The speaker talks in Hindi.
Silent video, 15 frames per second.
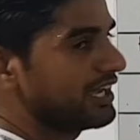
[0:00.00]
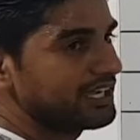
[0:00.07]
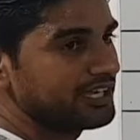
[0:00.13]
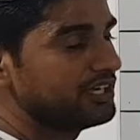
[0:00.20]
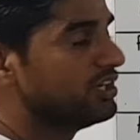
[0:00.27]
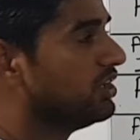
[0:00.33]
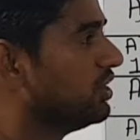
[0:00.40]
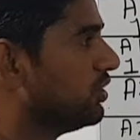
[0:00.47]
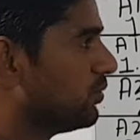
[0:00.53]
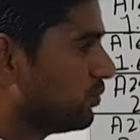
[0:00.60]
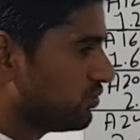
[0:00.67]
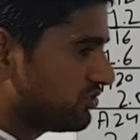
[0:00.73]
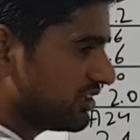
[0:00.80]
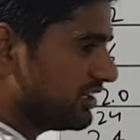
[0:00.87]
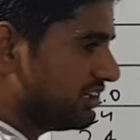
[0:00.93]
आएगी
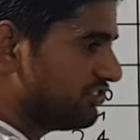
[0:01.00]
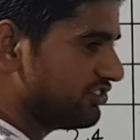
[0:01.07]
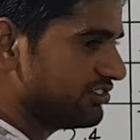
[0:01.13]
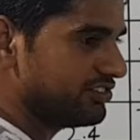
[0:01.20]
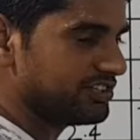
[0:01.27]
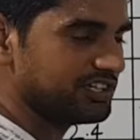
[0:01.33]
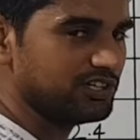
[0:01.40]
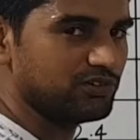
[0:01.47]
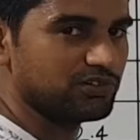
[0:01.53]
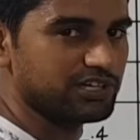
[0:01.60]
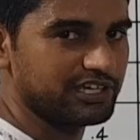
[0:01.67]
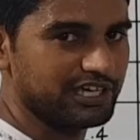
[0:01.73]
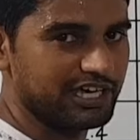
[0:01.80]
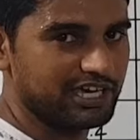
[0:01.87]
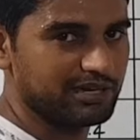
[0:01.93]
उससे नीचे जितनी
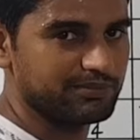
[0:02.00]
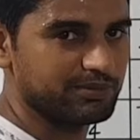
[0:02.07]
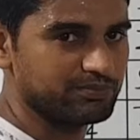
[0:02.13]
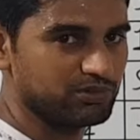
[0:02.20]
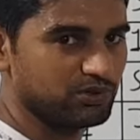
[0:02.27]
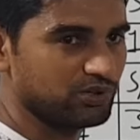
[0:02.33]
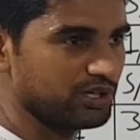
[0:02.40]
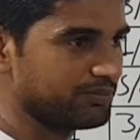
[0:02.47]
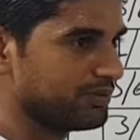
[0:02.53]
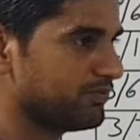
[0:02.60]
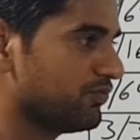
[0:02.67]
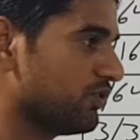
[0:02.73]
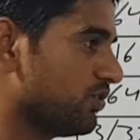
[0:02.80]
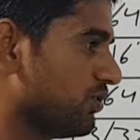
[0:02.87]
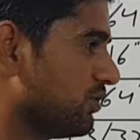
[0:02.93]
होगी एक एम एम दो एम एम
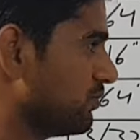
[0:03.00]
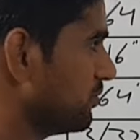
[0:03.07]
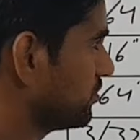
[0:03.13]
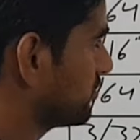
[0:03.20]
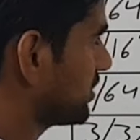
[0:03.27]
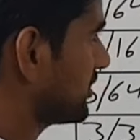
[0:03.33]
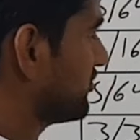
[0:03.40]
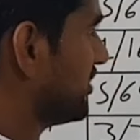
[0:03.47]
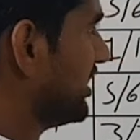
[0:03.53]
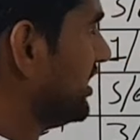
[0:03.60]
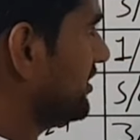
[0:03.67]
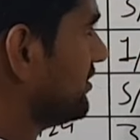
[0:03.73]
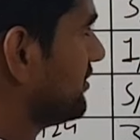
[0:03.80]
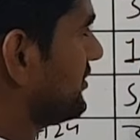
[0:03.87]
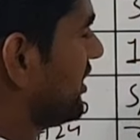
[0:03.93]
वो उस तो
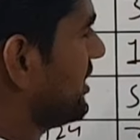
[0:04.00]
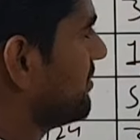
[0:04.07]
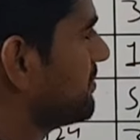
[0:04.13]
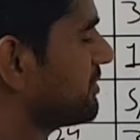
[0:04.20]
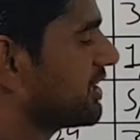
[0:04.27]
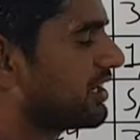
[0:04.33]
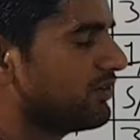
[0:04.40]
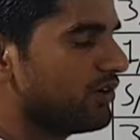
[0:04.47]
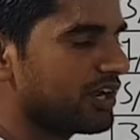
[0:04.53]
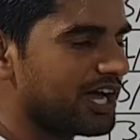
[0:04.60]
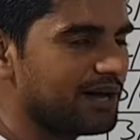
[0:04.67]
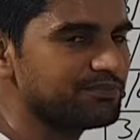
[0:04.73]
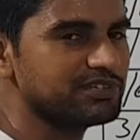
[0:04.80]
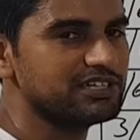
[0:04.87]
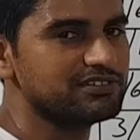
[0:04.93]
छः छः एम एम तक के वो
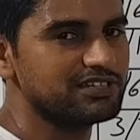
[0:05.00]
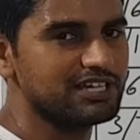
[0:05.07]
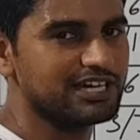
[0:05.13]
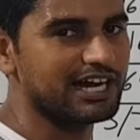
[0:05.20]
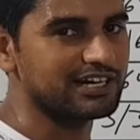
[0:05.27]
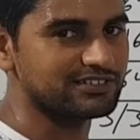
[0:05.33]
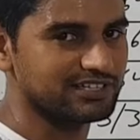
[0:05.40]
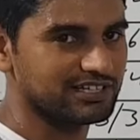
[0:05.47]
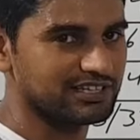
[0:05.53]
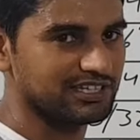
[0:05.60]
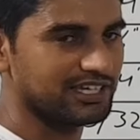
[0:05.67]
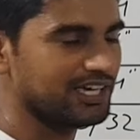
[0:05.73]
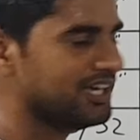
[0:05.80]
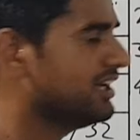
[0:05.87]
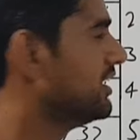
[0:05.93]
आराम से इजीली काट सकती
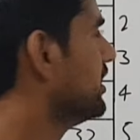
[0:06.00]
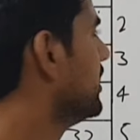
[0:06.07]
है